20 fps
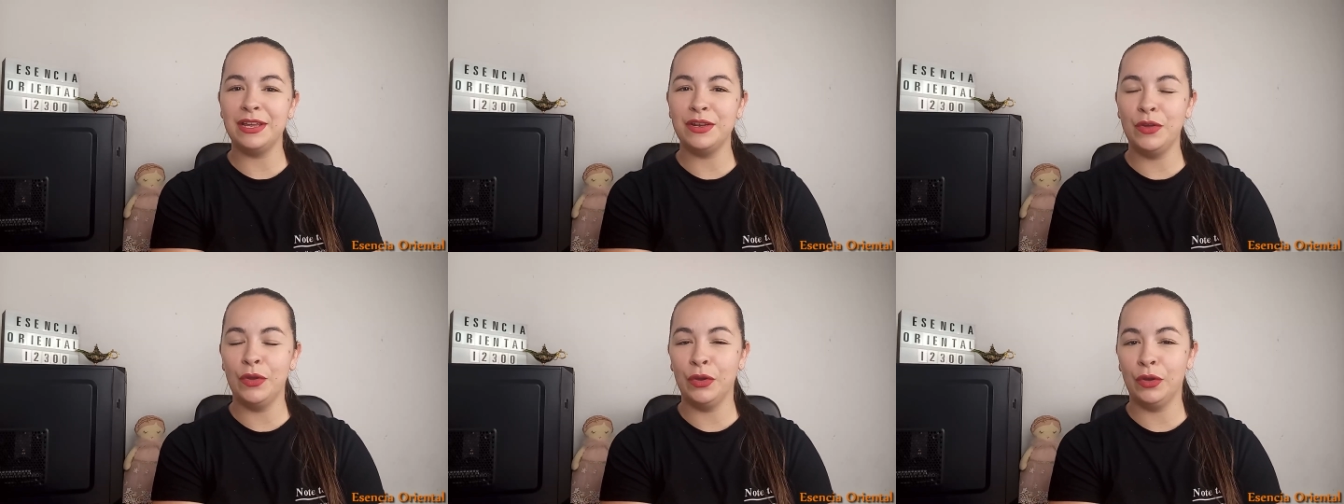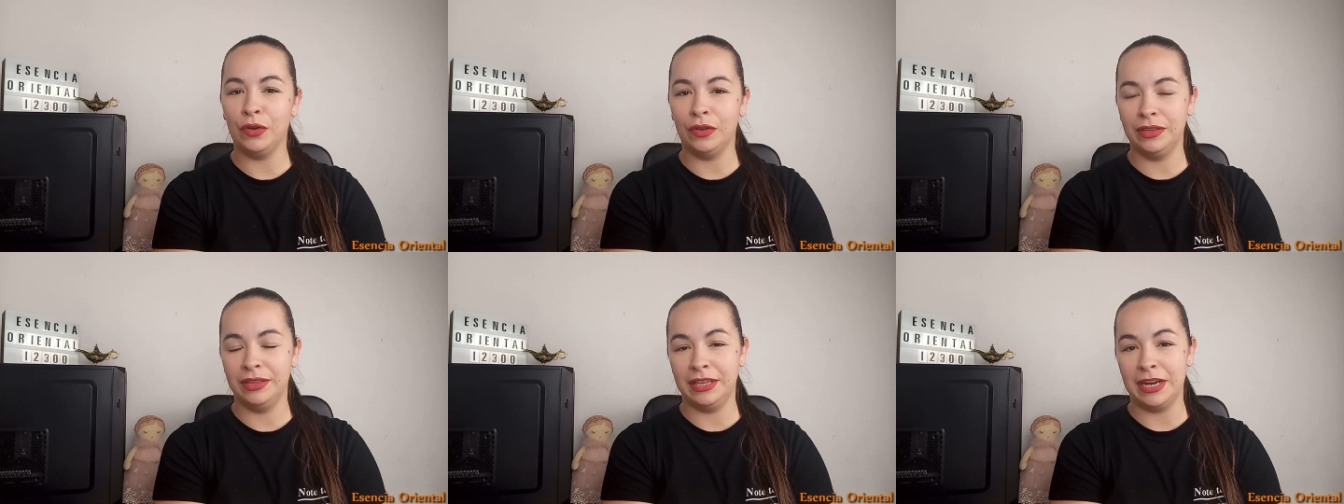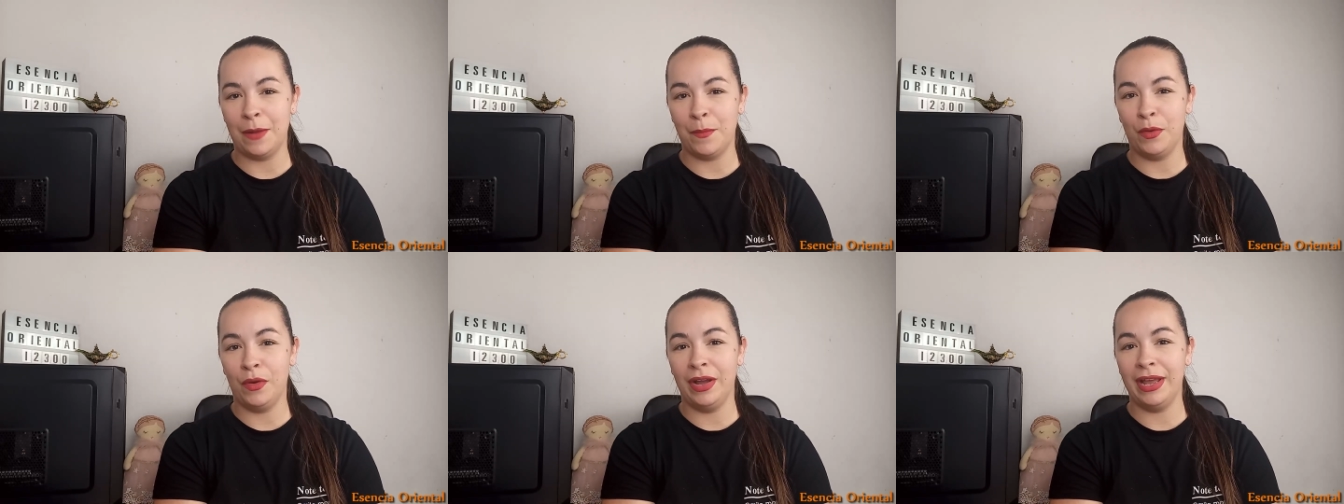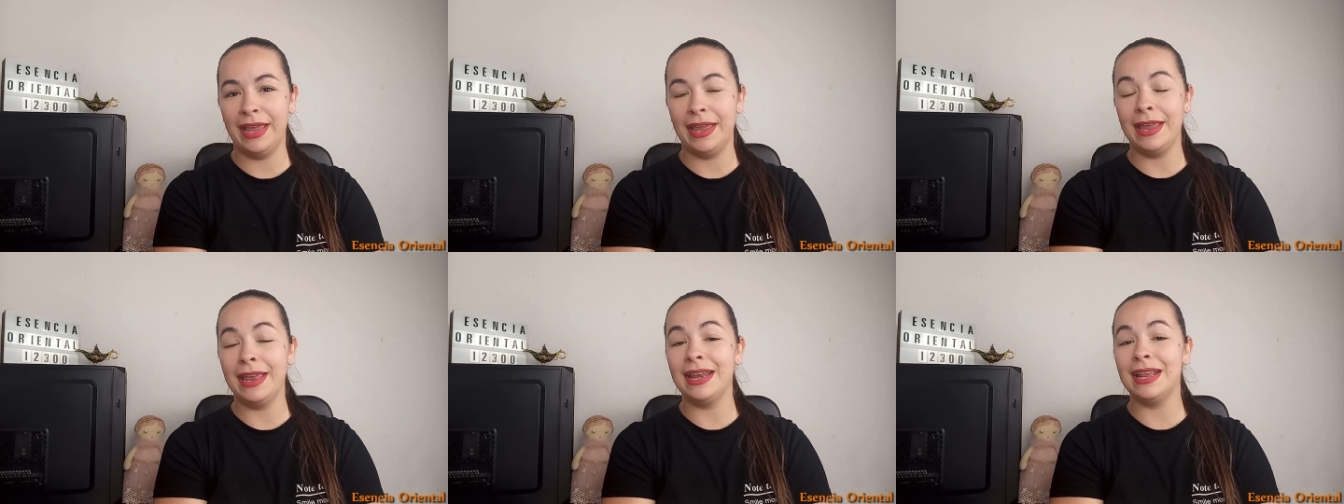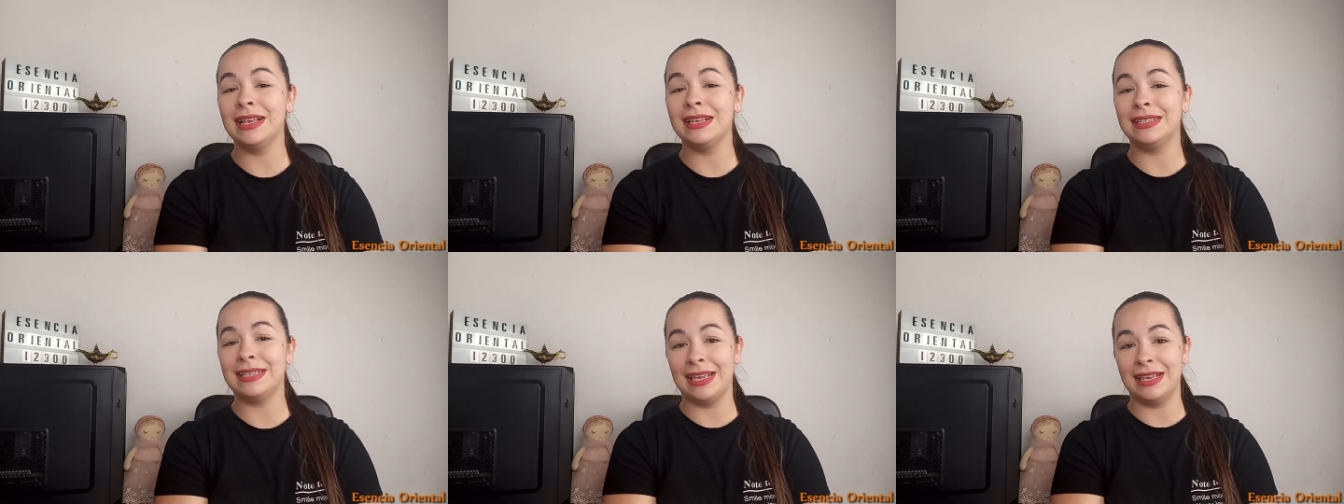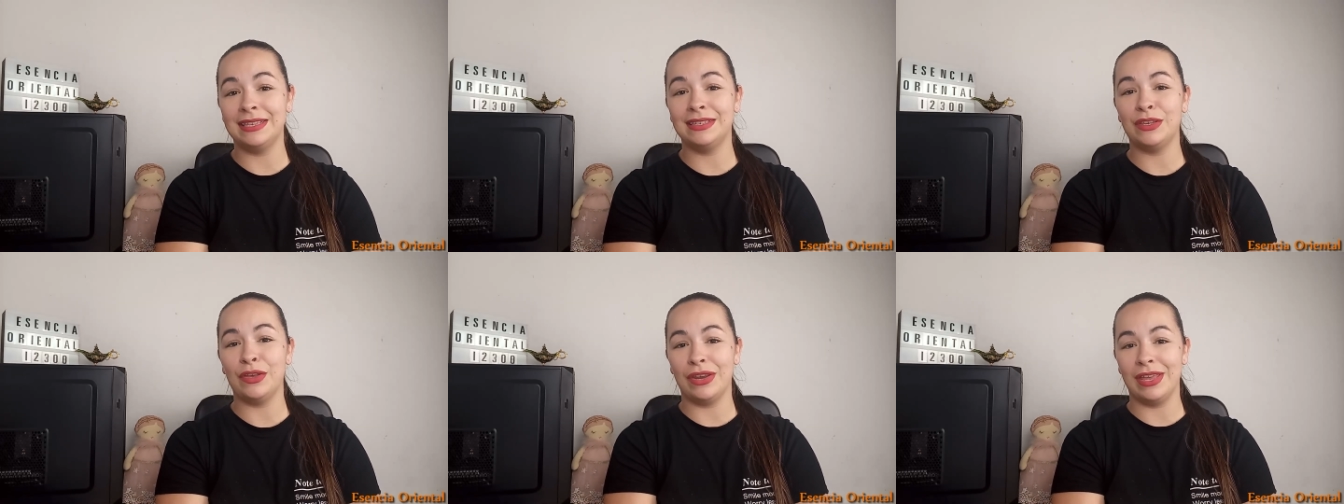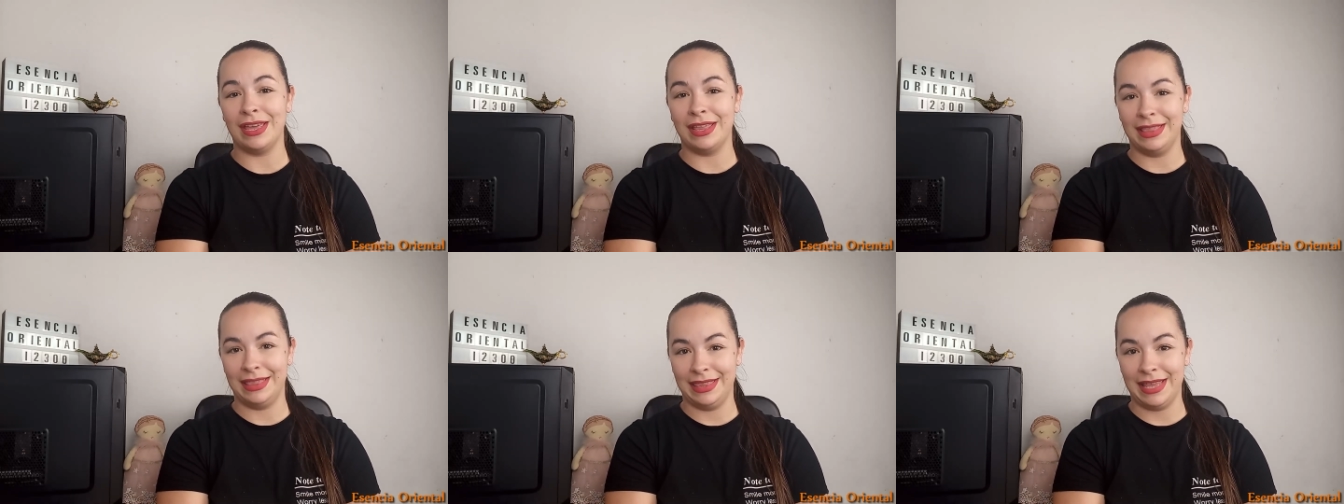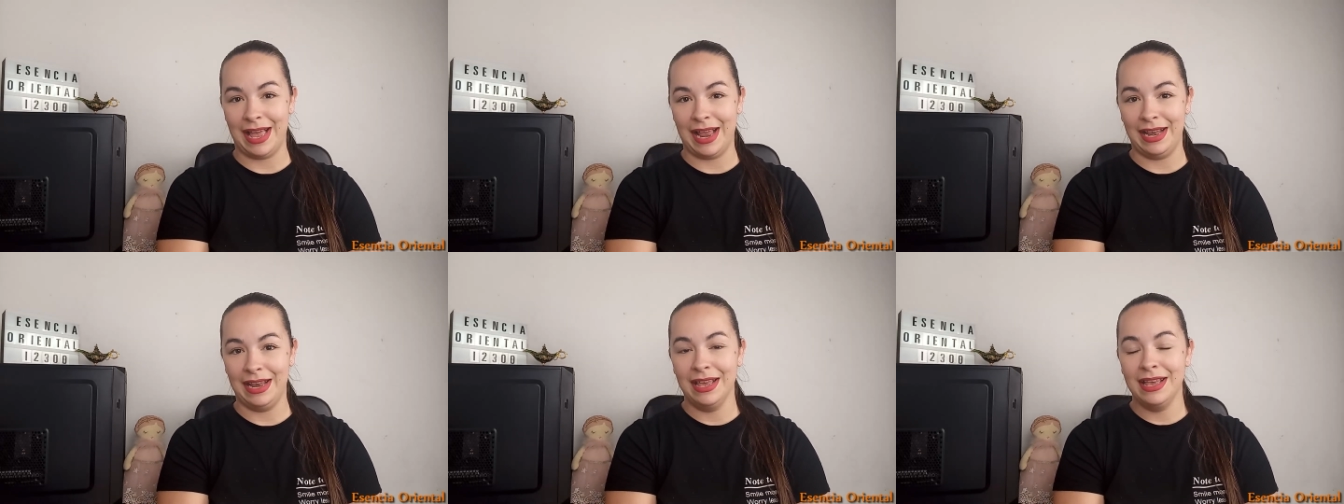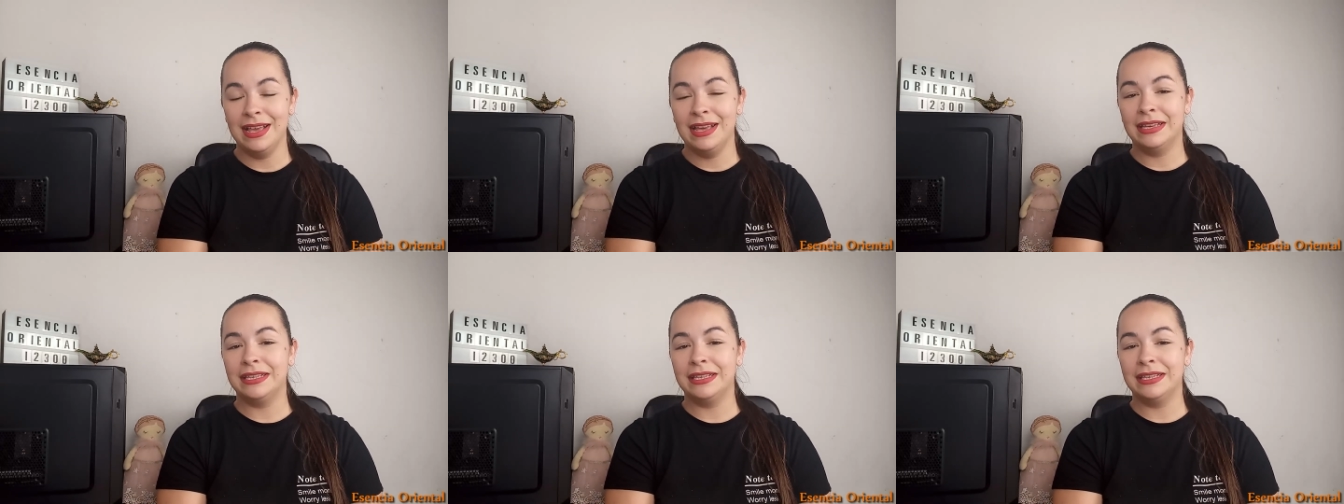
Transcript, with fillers: y nos encontramos en Esencia Oriental.